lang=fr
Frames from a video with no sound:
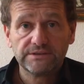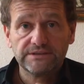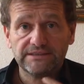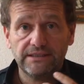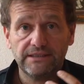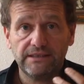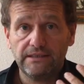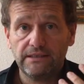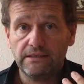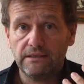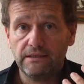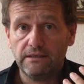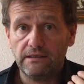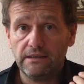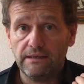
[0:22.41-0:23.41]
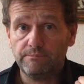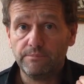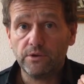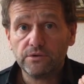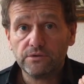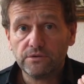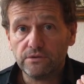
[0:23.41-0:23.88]
C'est la
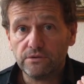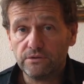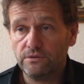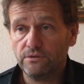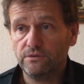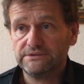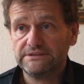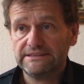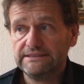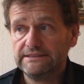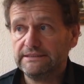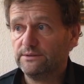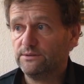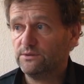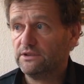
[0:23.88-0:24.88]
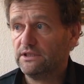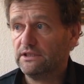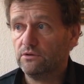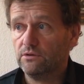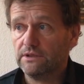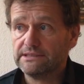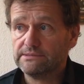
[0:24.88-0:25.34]
porte aussi qui
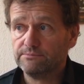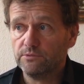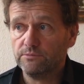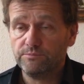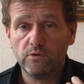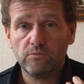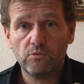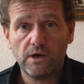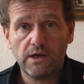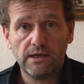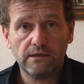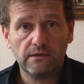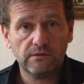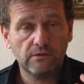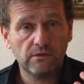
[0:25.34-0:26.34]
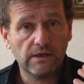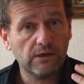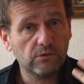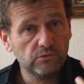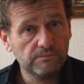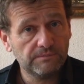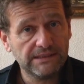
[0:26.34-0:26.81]
correspond pour moi dans la
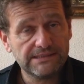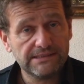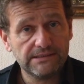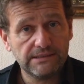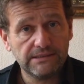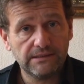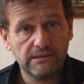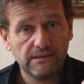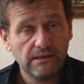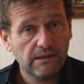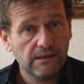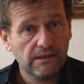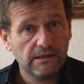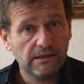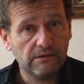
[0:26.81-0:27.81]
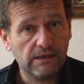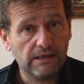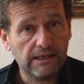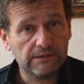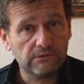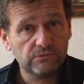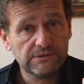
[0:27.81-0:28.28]
roue de médecine
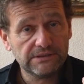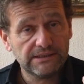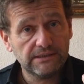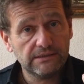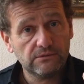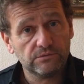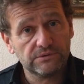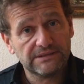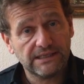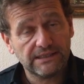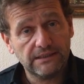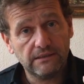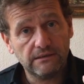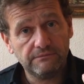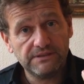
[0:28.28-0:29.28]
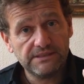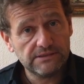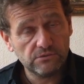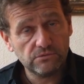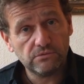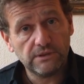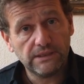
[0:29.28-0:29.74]
à tout ce qui concerne les
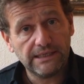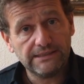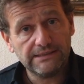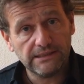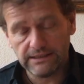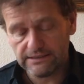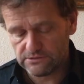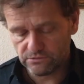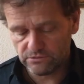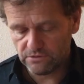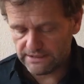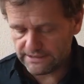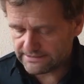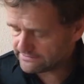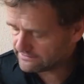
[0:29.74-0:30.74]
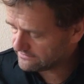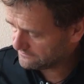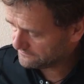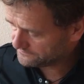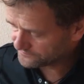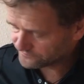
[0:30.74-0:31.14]
visions et la direction de l'Est